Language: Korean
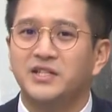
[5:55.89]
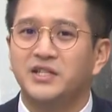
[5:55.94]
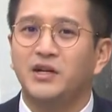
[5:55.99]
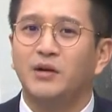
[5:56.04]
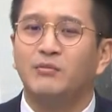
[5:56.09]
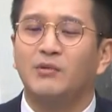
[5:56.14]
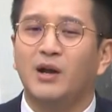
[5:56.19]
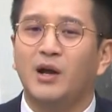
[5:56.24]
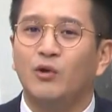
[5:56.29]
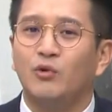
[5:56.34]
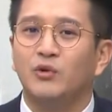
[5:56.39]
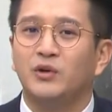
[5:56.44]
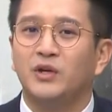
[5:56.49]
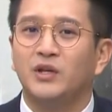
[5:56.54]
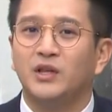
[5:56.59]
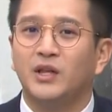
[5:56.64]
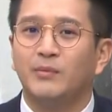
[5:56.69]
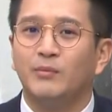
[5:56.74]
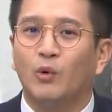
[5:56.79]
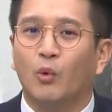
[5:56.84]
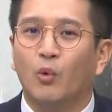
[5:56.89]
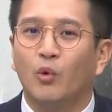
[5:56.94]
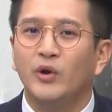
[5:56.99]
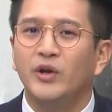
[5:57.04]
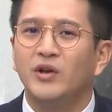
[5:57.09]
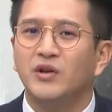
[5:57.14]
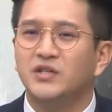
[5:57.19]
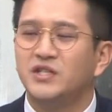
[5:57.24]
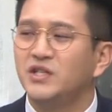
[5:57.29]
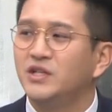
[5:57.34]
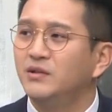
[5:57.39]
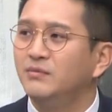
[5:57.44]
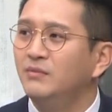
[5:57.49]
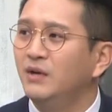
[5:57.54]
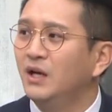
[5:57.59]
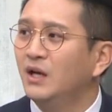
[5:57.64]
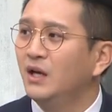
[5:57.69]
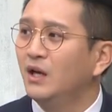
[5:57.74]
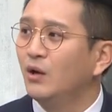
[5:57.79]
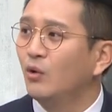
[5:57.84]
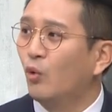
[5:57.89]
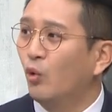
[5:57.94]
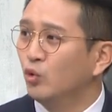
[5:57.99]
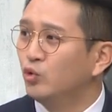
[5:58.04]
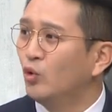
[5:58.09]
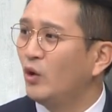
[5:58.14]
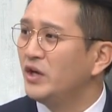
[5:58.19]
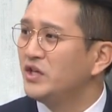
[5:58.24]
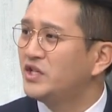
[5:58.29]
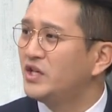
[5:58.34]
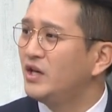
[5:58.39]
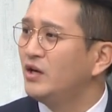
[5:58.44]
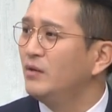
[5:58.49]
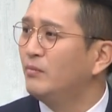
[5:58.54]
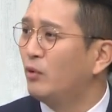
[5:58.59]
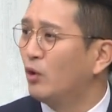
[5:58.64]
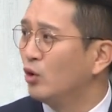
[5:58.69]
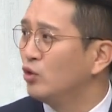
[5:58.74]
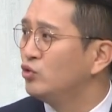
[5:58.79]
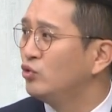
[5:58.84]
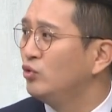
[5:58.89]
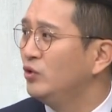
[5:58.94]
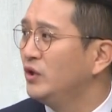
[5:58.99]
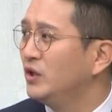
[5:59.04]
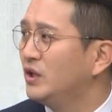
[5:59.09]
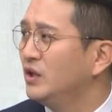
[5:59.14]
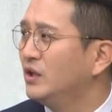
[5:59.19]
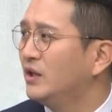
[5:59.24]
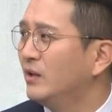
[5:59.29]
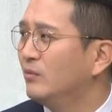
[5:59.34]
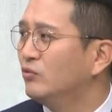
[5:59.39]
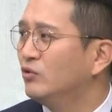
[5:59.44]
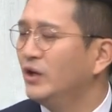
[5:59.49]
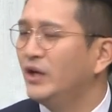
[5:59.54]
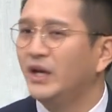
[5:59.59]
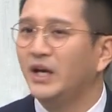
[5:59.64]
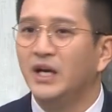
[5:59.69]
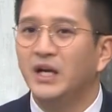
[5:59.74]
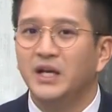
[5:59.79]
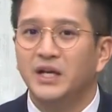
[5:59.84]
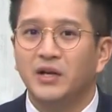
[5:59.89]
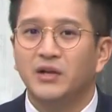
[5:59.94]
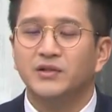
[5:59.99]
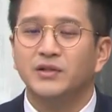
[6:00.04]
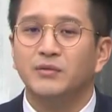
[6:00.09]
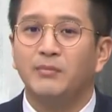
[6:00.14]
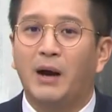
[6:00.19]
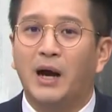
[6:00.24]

실험을 하고 있기 때문에 오히려 지금 고도화의 시간을 벌어주고 있기 때문에 이것을